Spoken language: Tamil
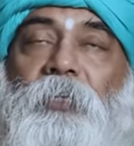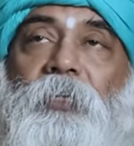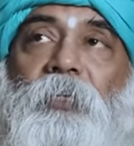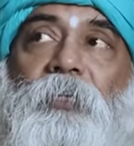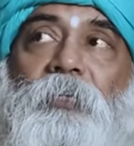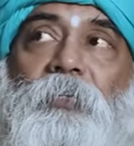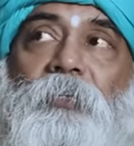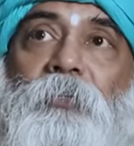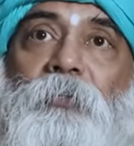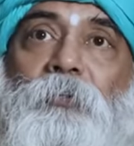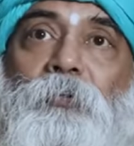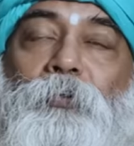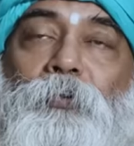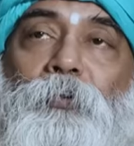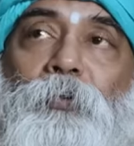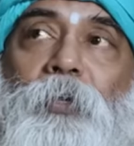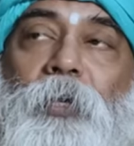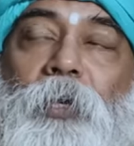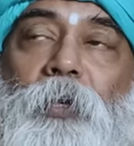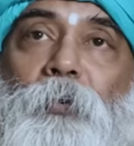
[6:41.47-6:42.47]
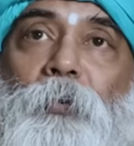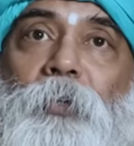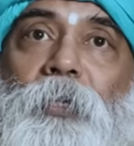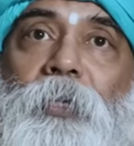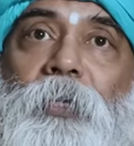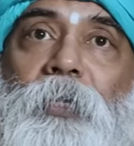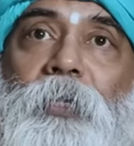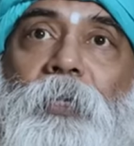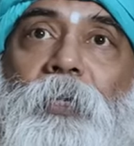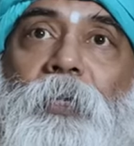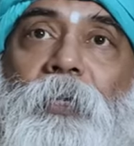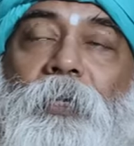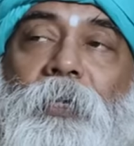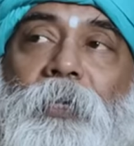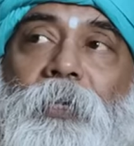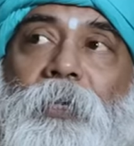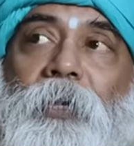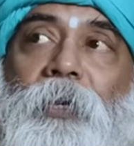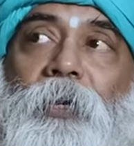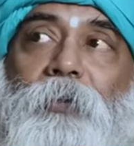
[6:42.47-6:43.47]
எனக்கு குருவோட அருள் இல்லையே
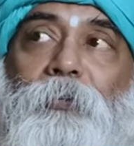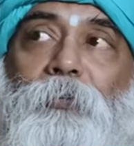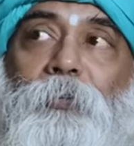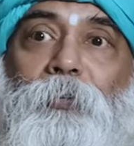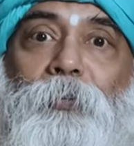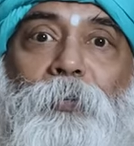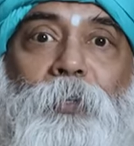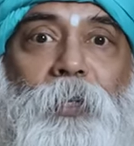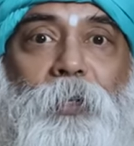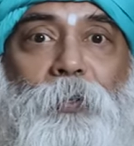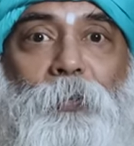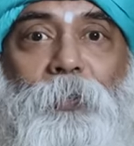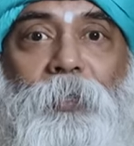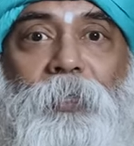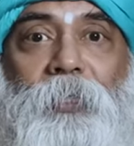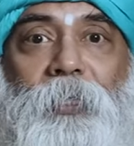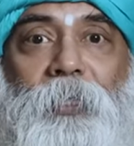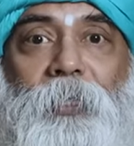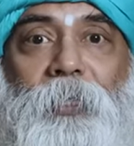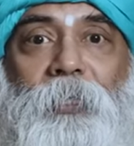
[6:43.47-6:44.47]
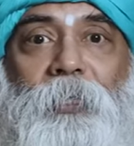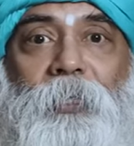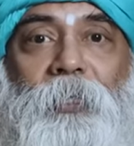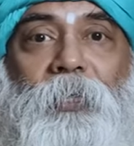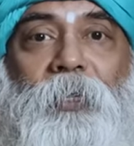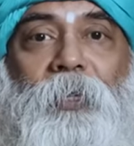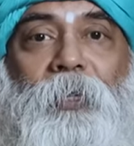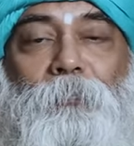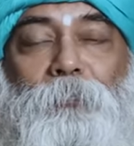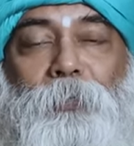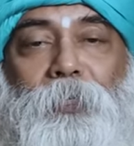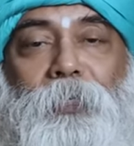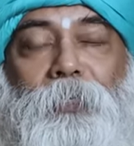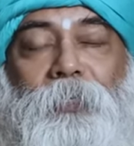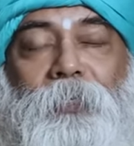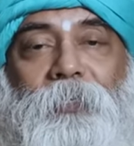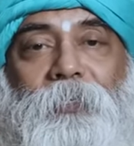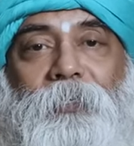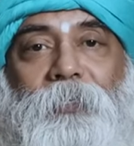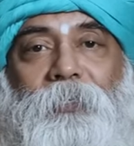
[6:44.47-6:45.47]
கடவுளோட அருள் இல்லையே
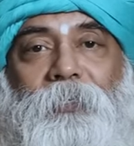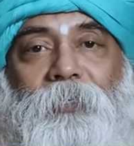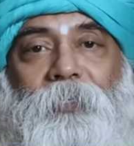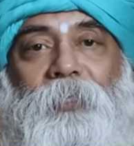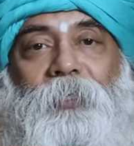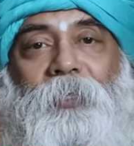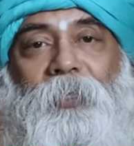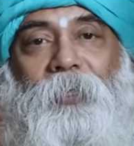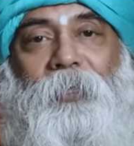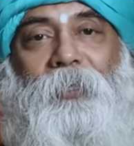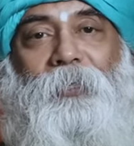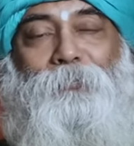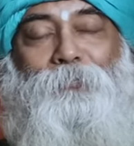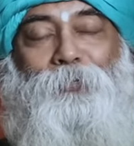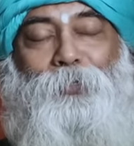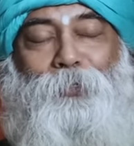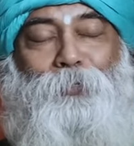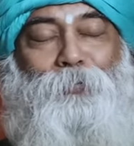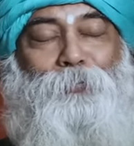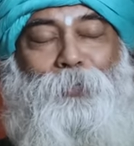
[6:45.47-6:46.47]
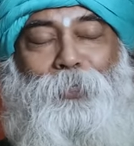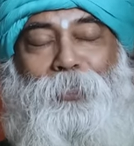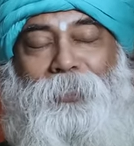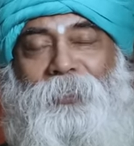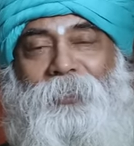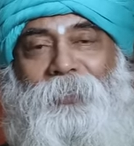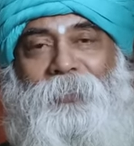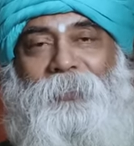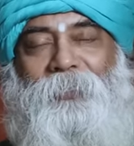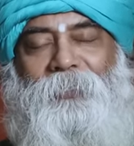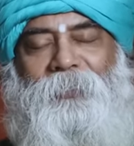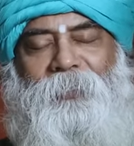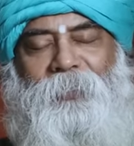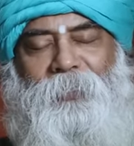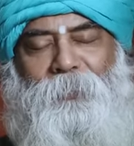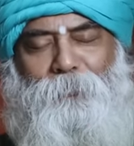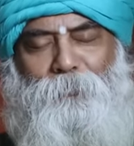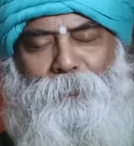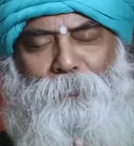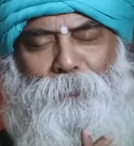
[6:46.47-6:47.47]
அப்படின்னு நீங்களாக முடிவு பண்ணிக்கிறீங்க
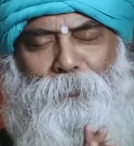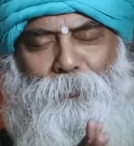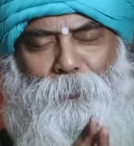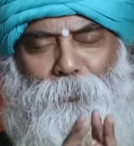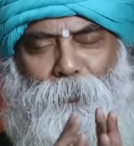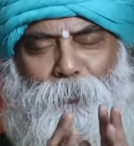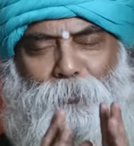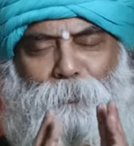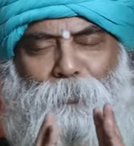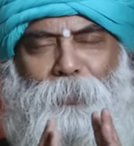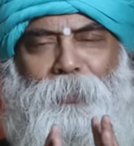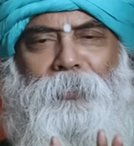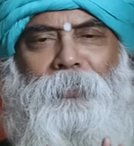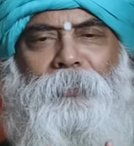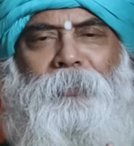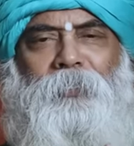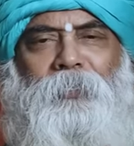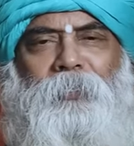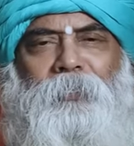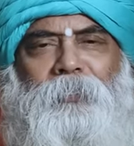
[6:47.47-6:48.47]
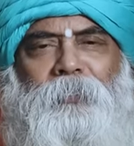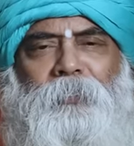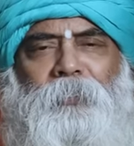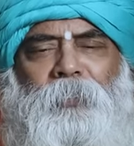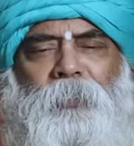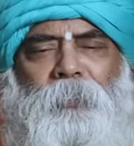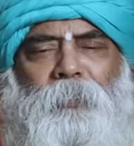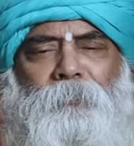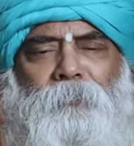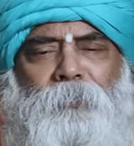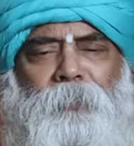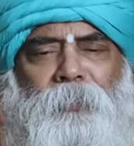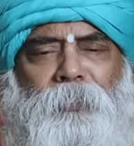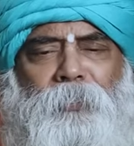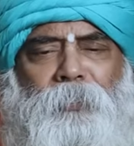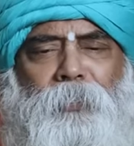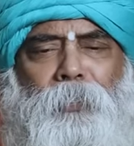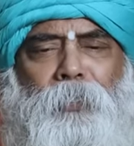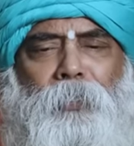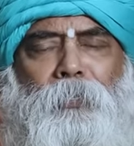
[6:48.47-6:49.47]
எப்பொழுதுமே இருக்கிறது
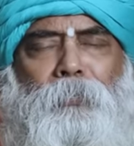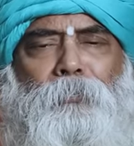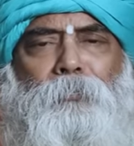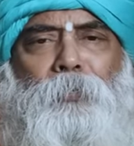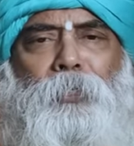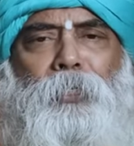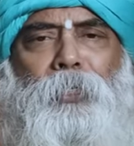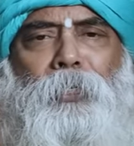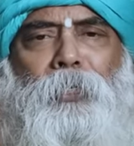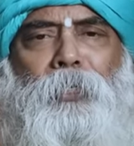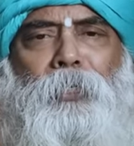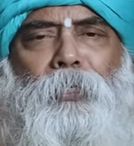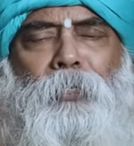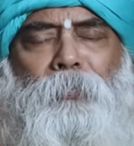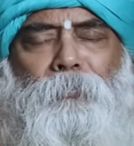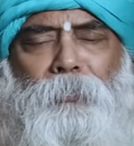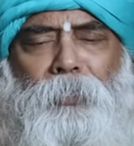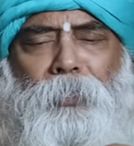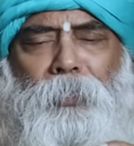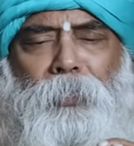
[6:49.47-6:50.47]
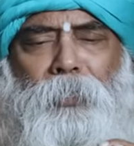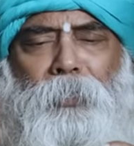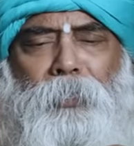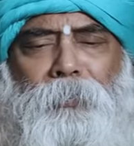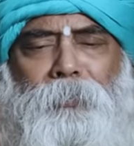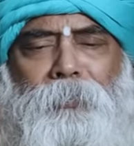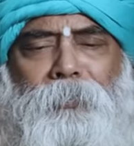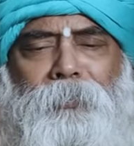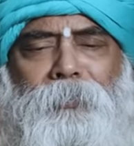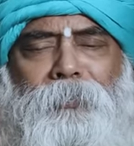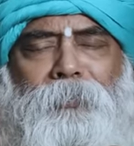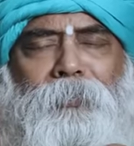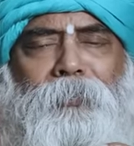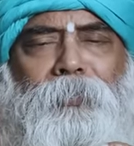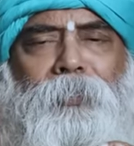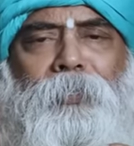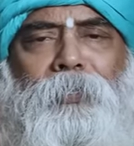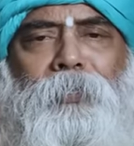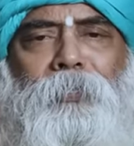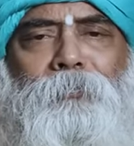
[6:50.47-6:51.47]
இருபத்தி நாலு மணி நேரம் கணத்துக்கு
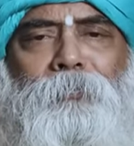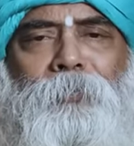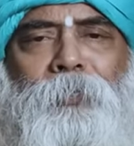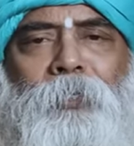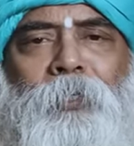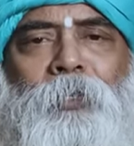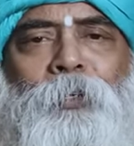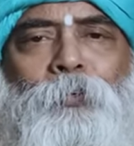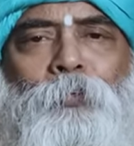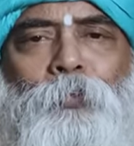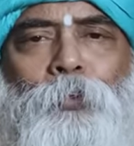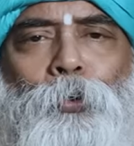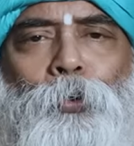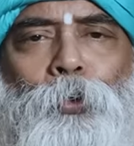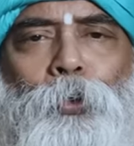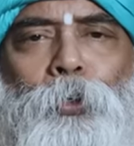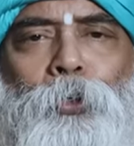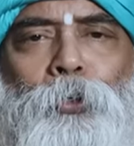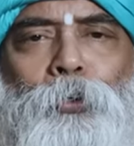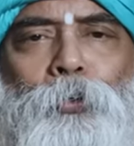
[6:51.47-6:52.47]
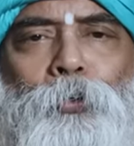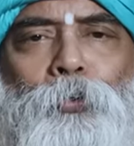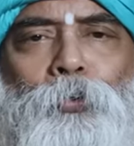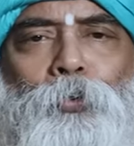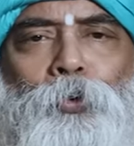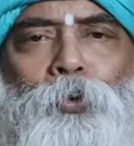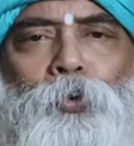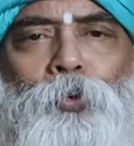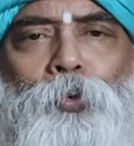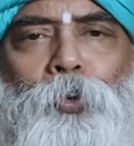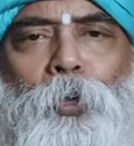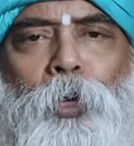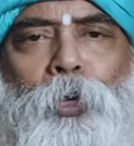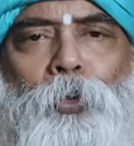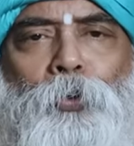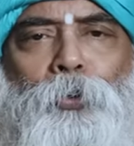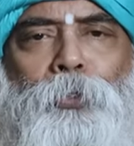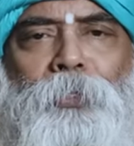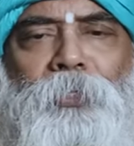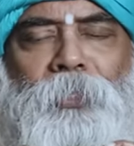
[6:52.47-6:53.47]
கணம் உங்களுக்கு குரு
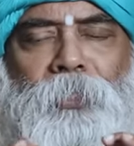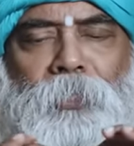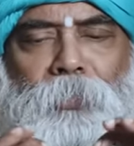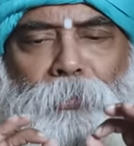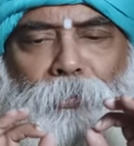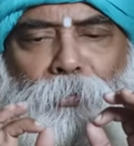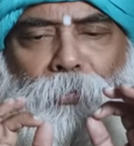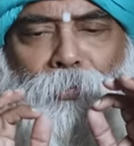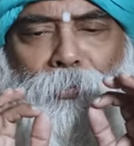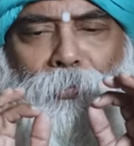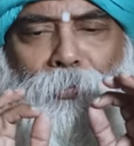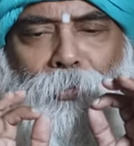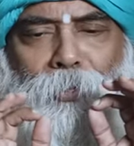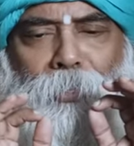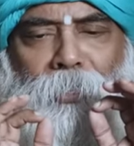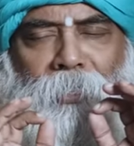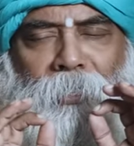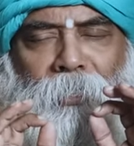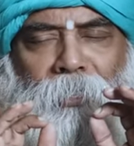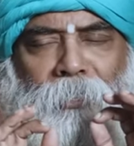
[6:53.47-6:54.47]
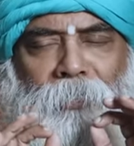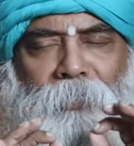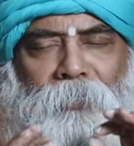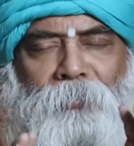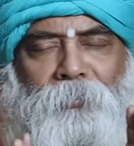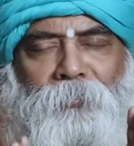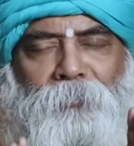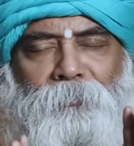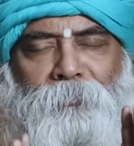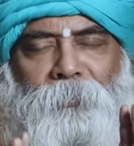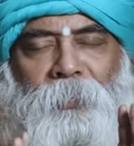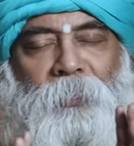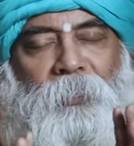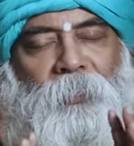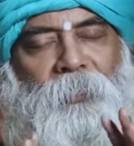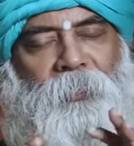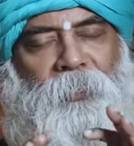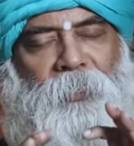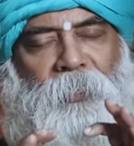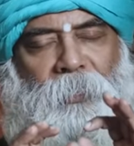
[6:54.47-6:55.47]
அருள் இருந்து கொண்டே இருக்கும்
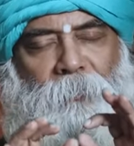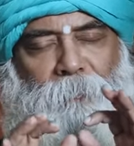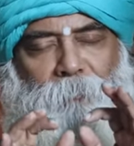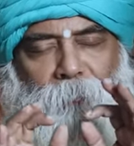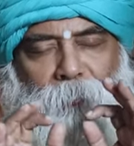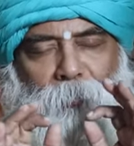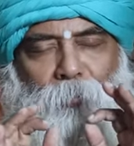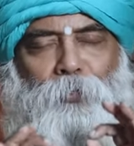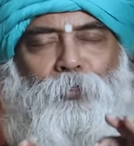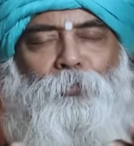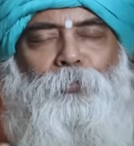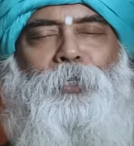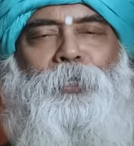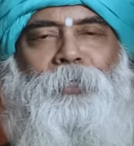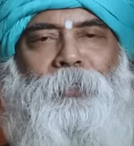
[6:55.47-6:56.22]
எப்பொழுதுமே